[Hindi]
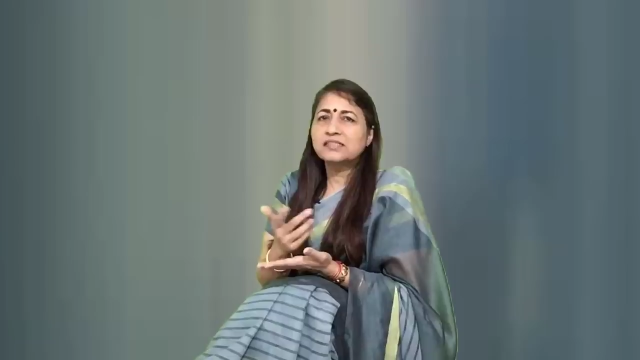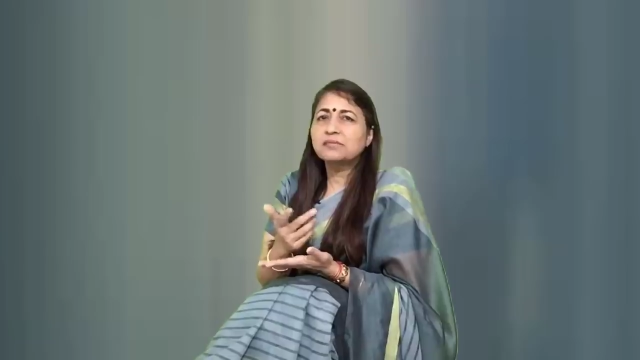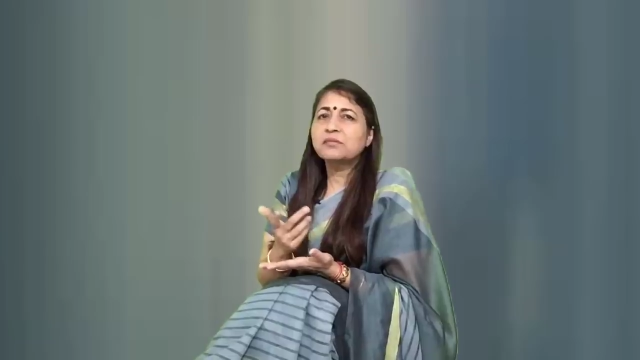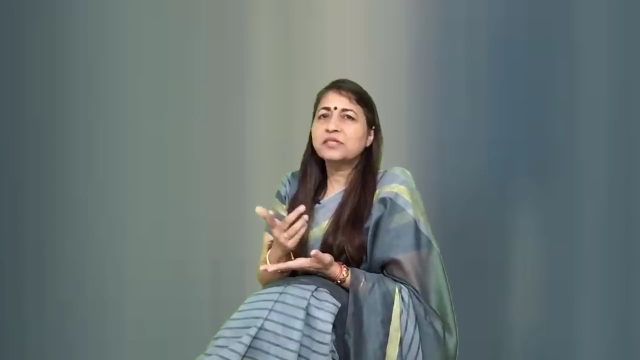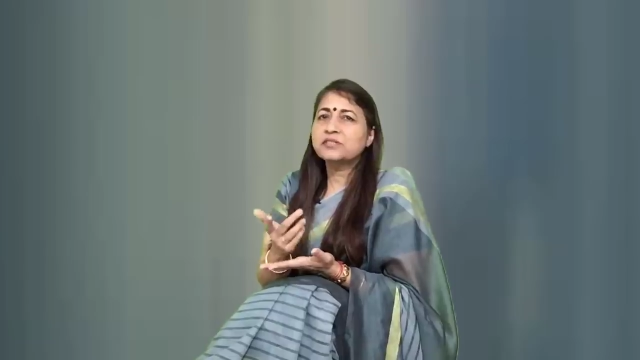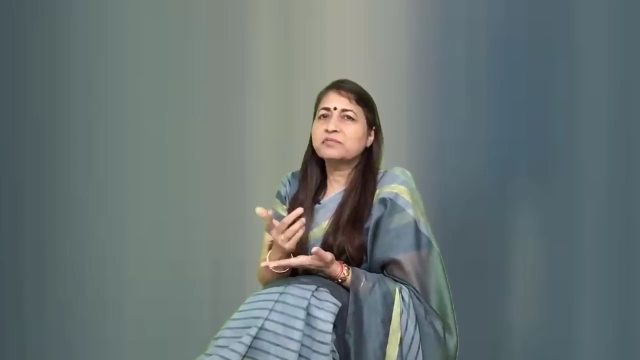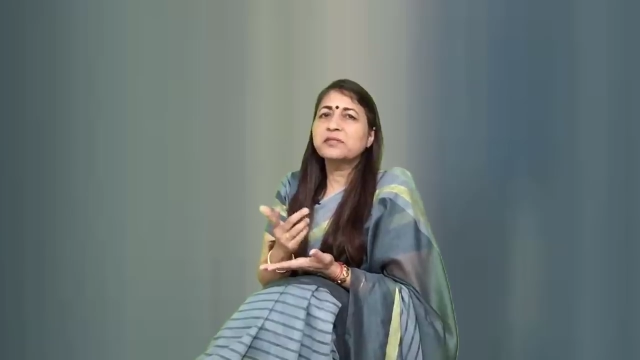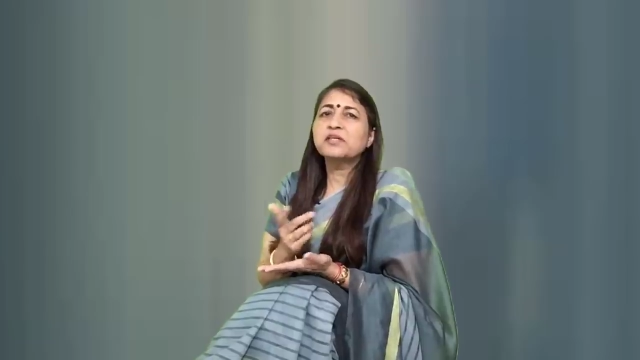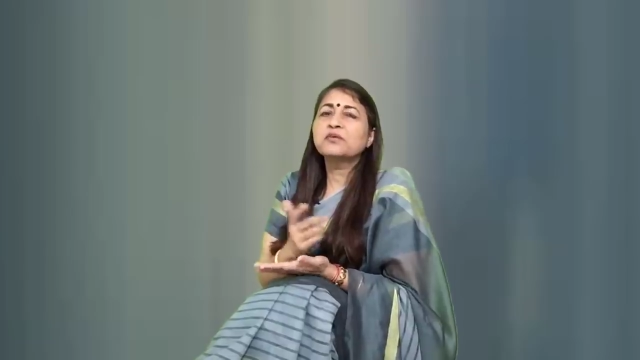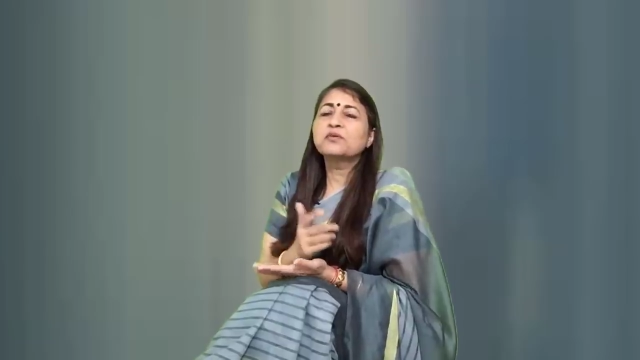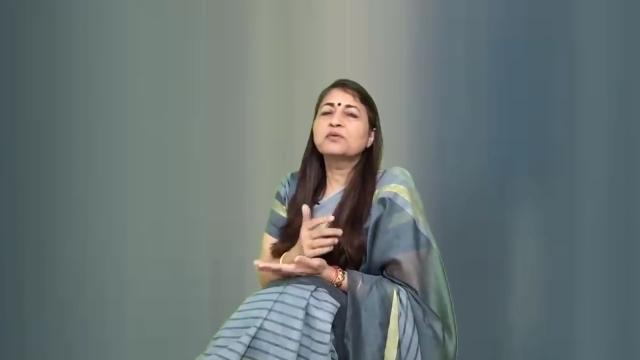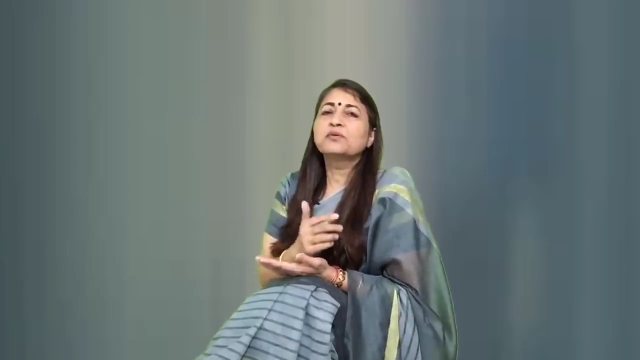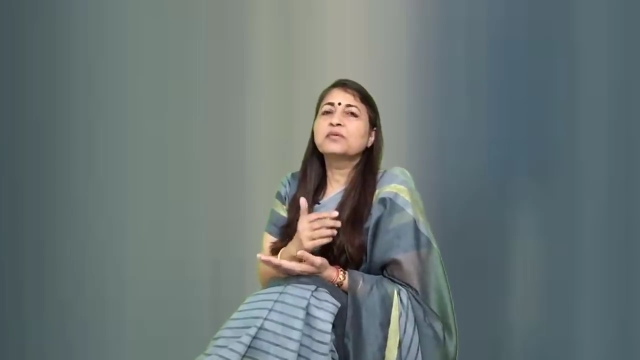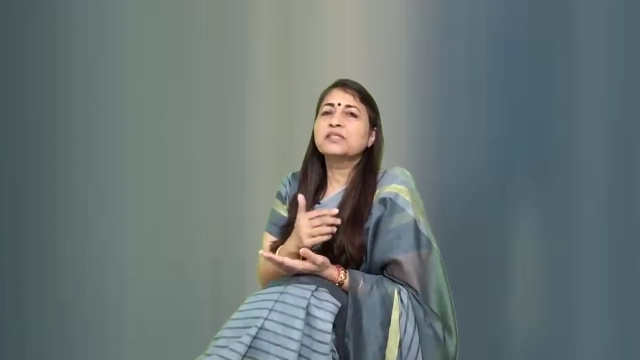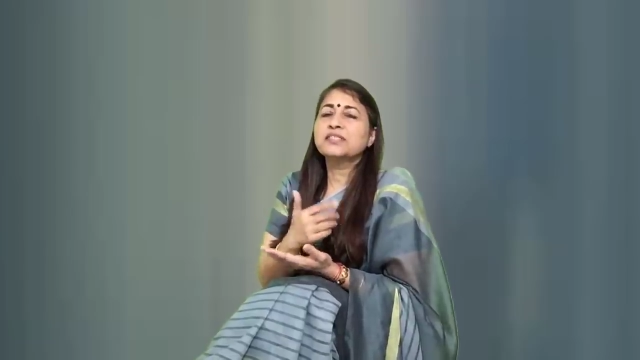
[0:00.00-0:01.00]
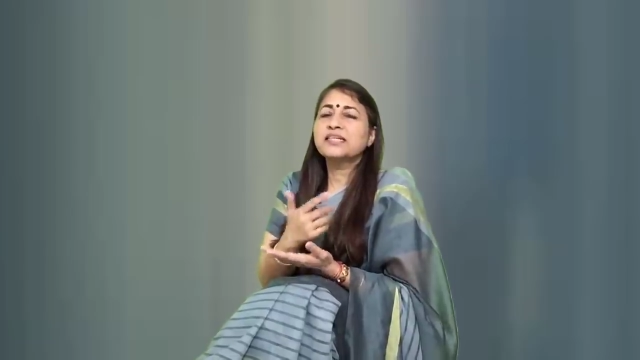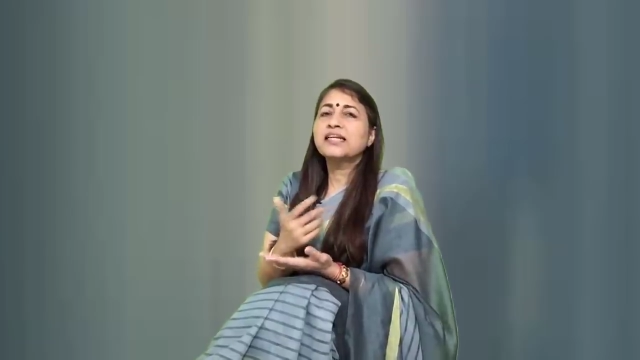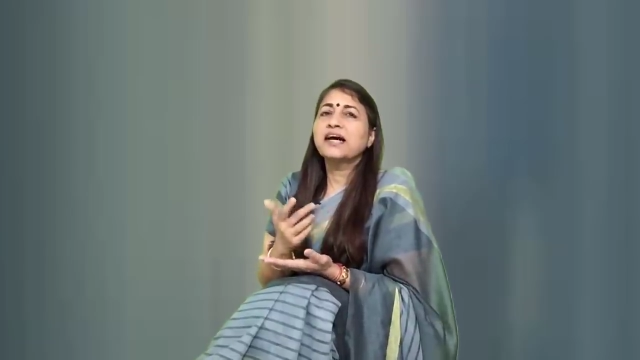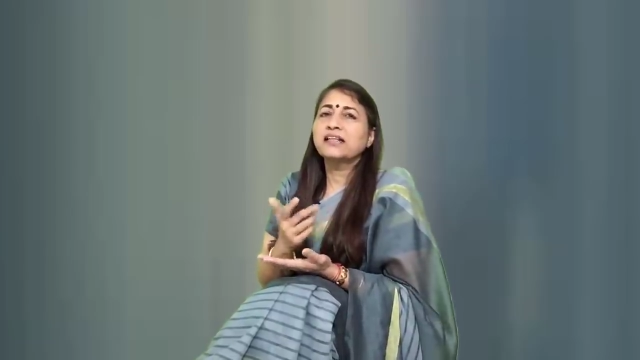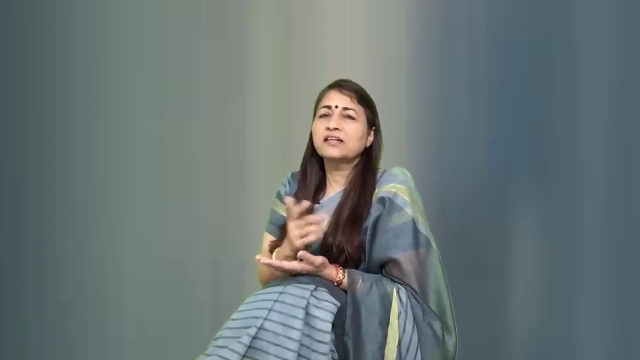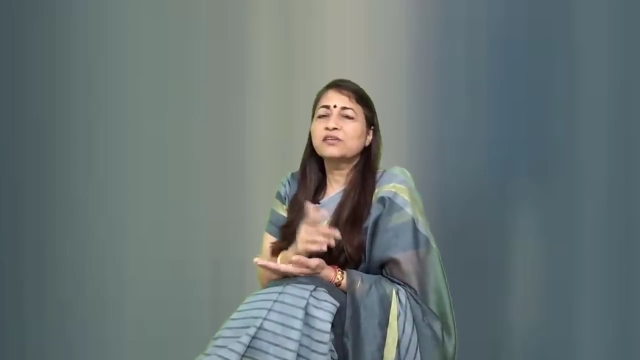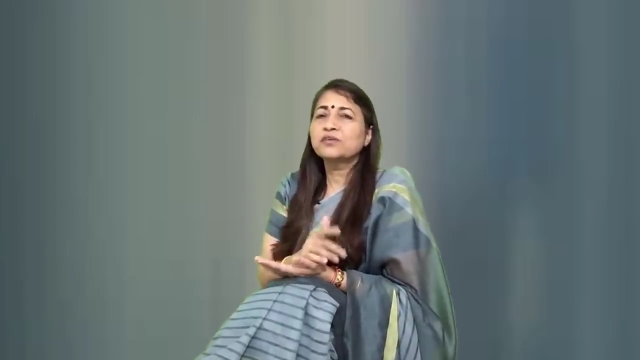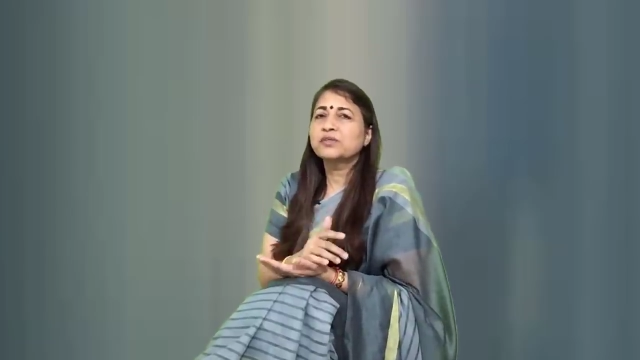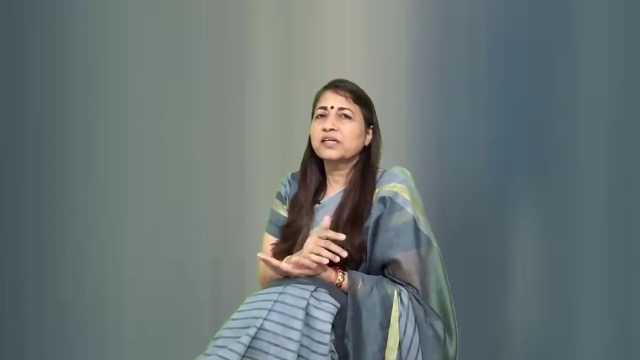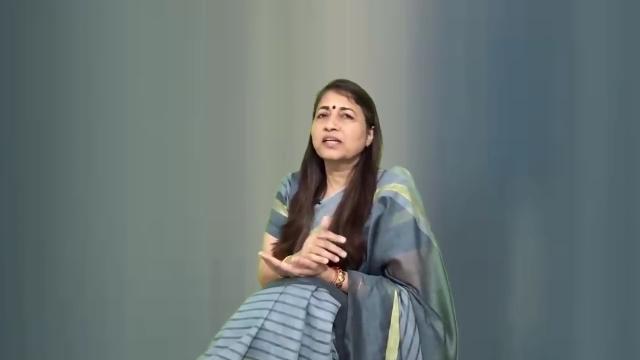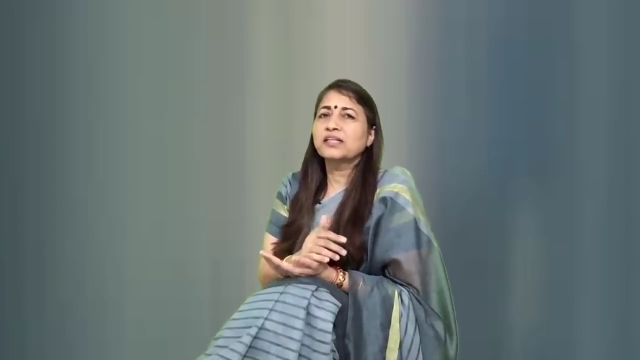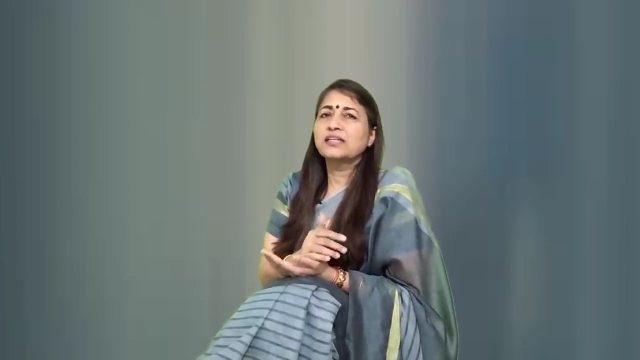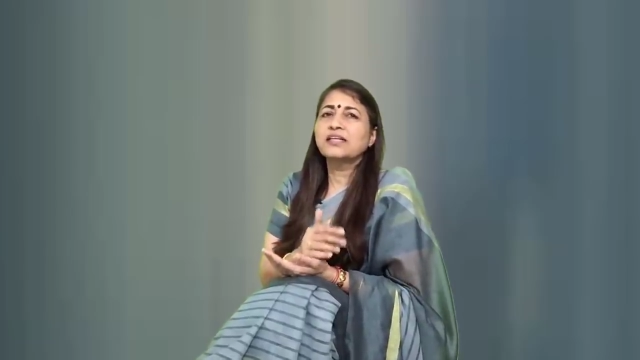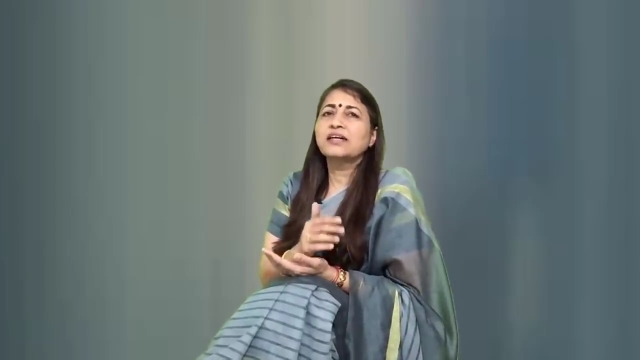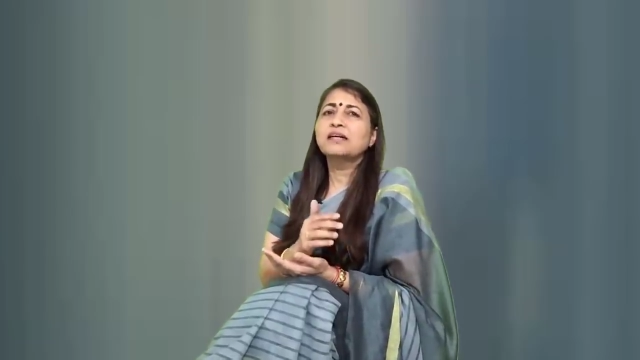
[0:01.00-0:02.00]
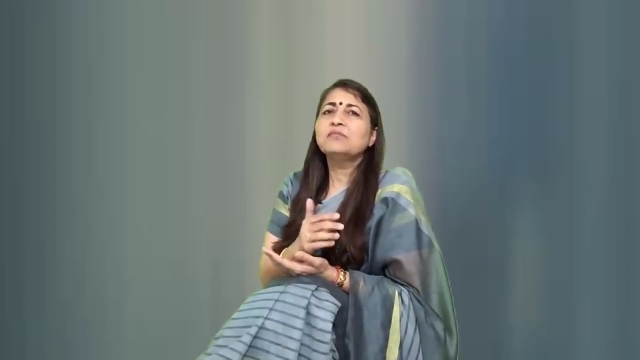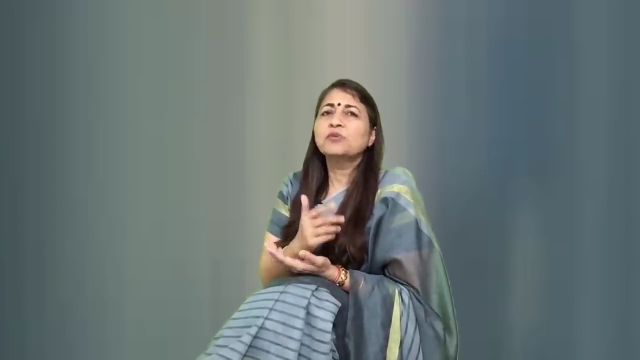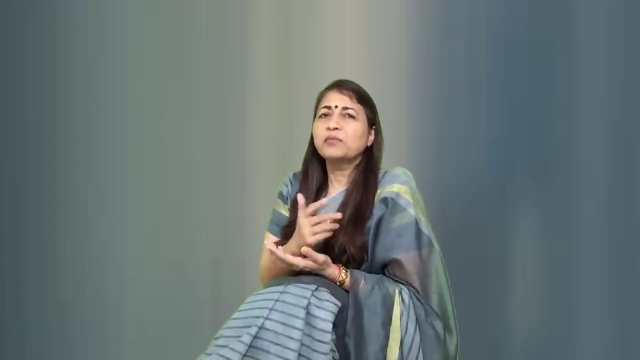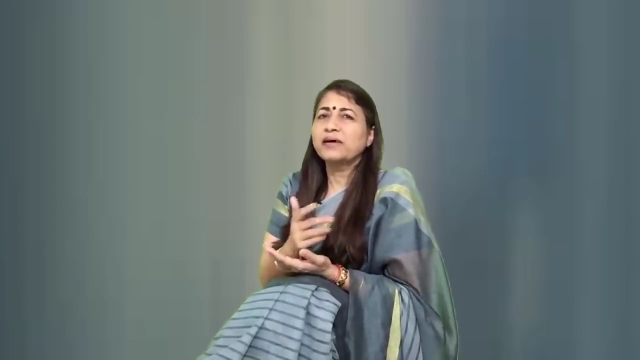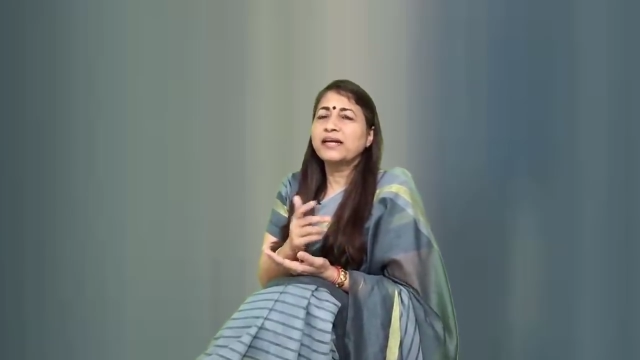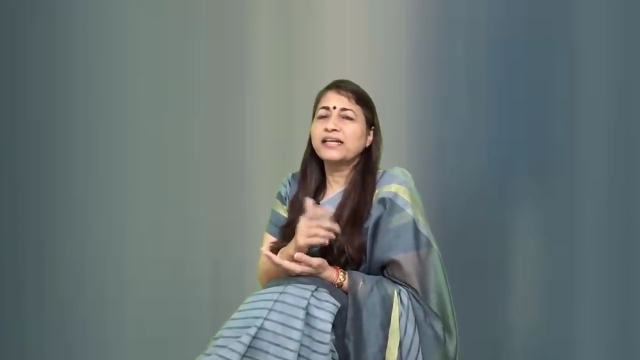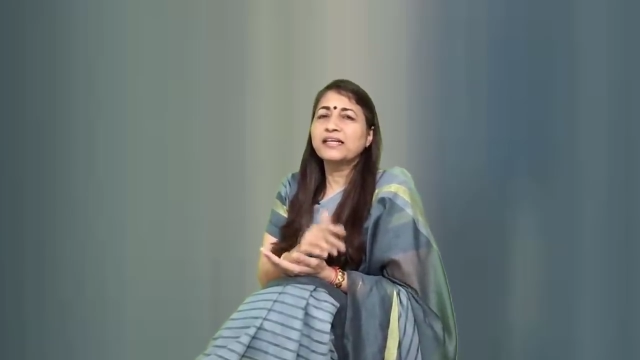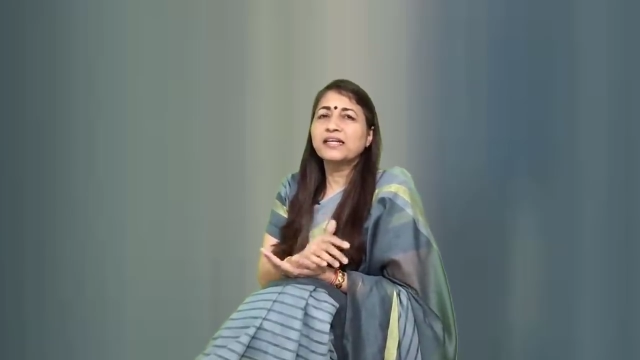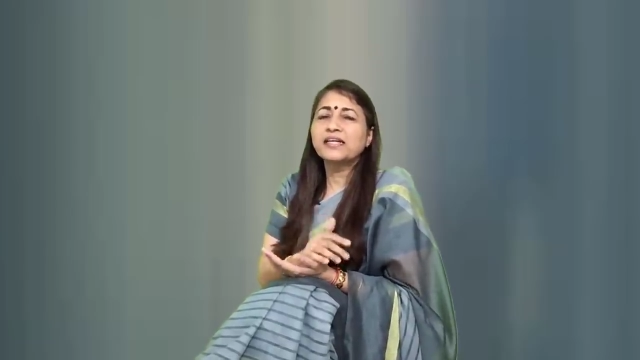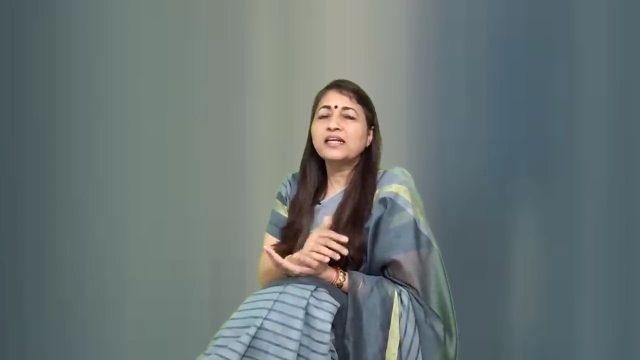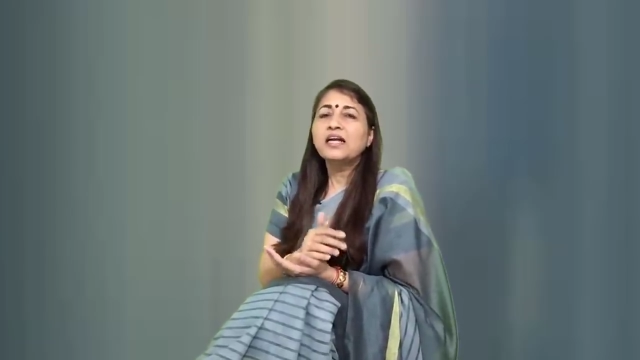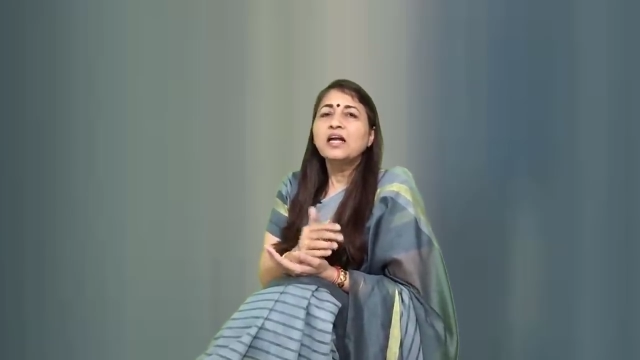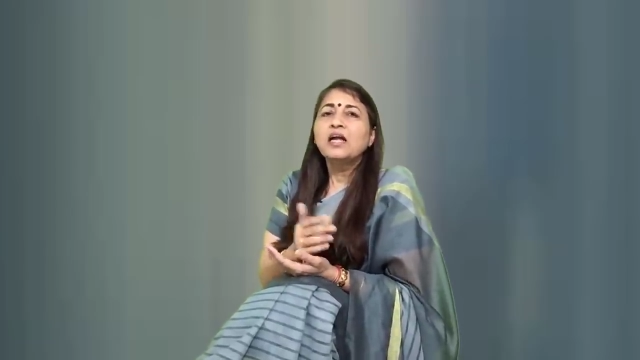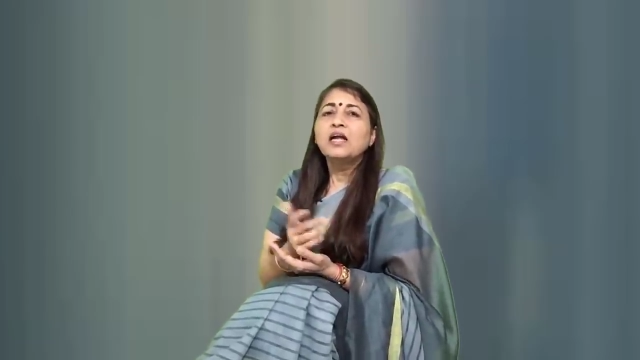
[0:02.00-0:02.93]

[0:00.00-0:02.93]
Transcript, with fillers: जब हस्बैंड को इसकी आदत हो जाती है मोबाइल की